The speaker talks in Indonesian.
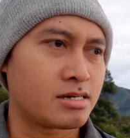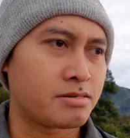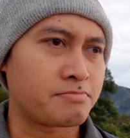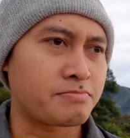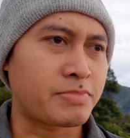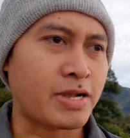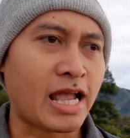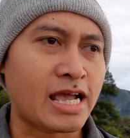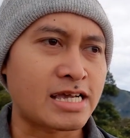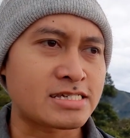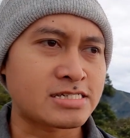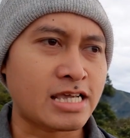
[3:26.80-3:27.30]

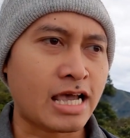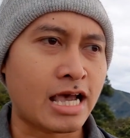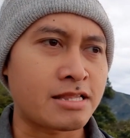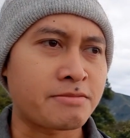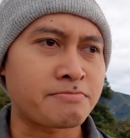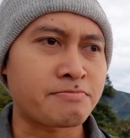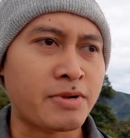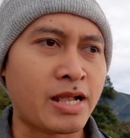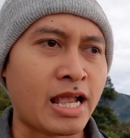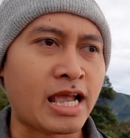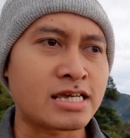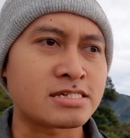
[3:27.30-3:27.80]

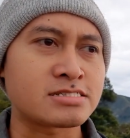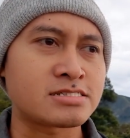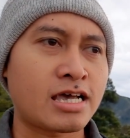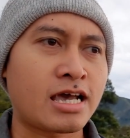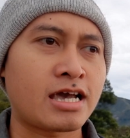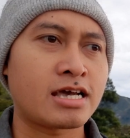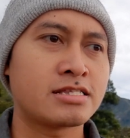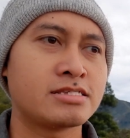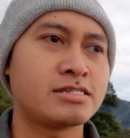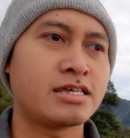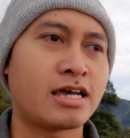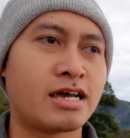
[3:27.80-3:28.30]

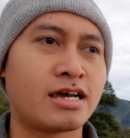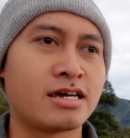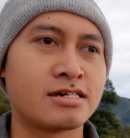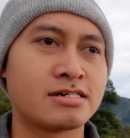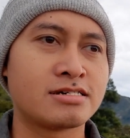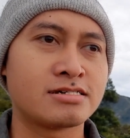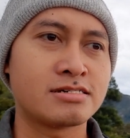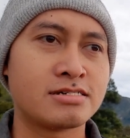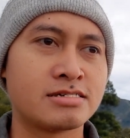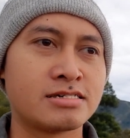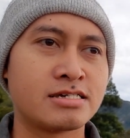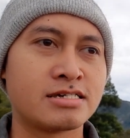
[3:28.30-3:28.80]
perasaan-perasaan
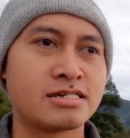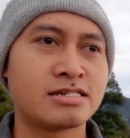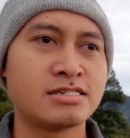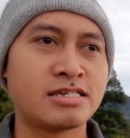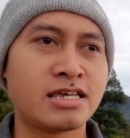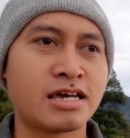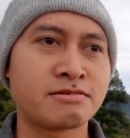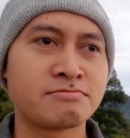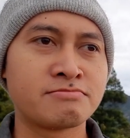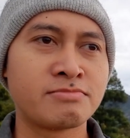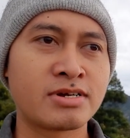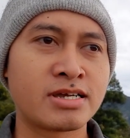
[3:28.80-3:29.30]
yang
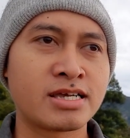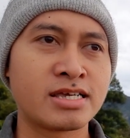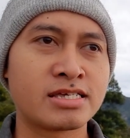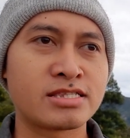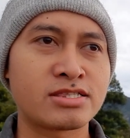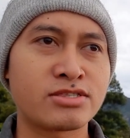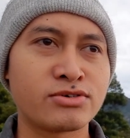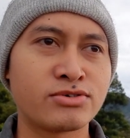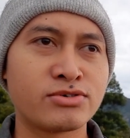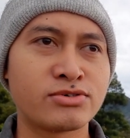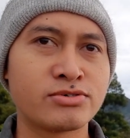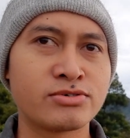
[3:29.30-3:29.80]
yang
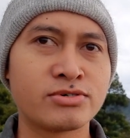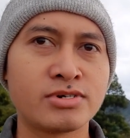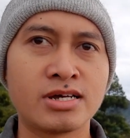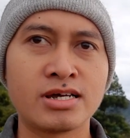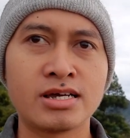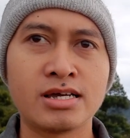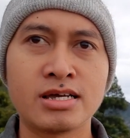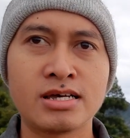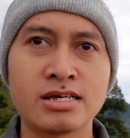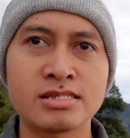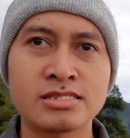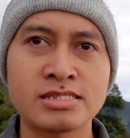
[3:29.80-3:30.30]
begitu
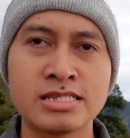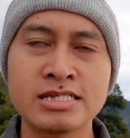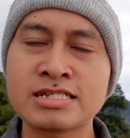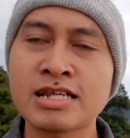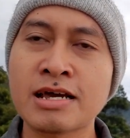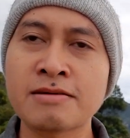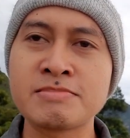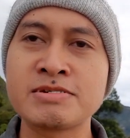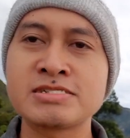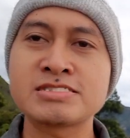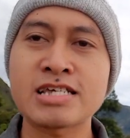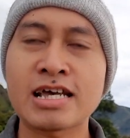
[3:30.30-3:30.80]

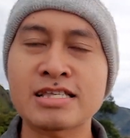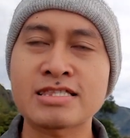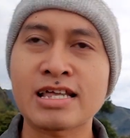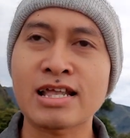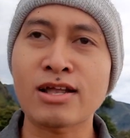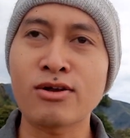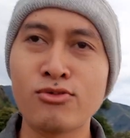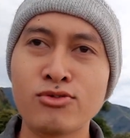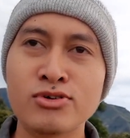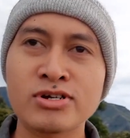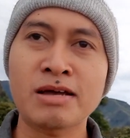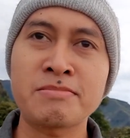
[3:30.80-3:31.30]
tidak bisa
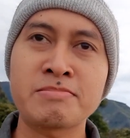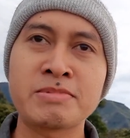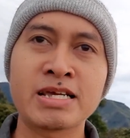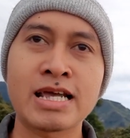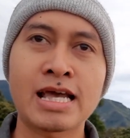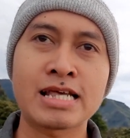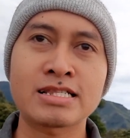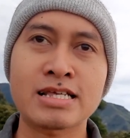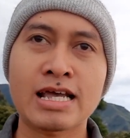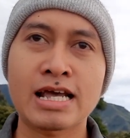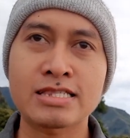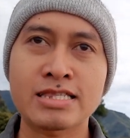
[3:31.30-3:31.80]
terungkap
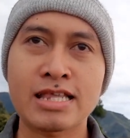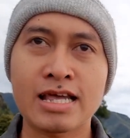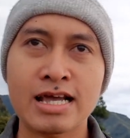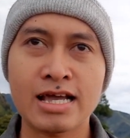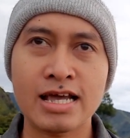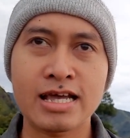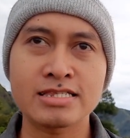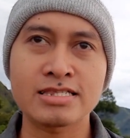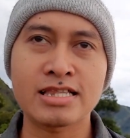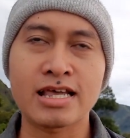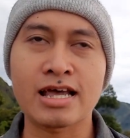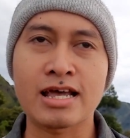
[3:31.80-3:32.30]
dengan
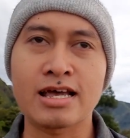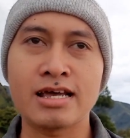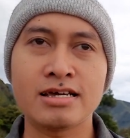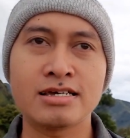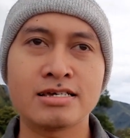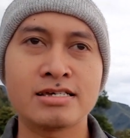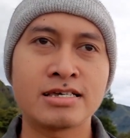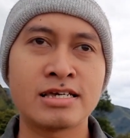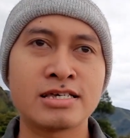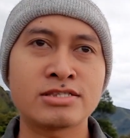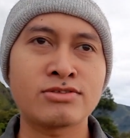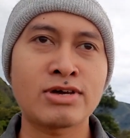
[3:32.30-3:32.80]
kata-kata
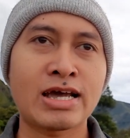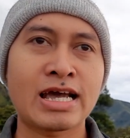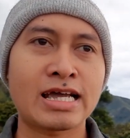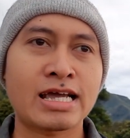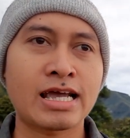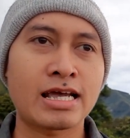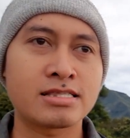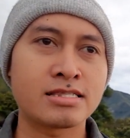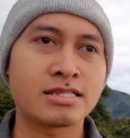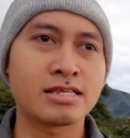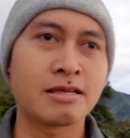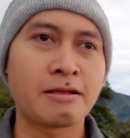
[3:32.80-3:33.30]
itu
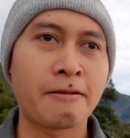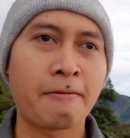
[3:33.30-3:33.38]
akan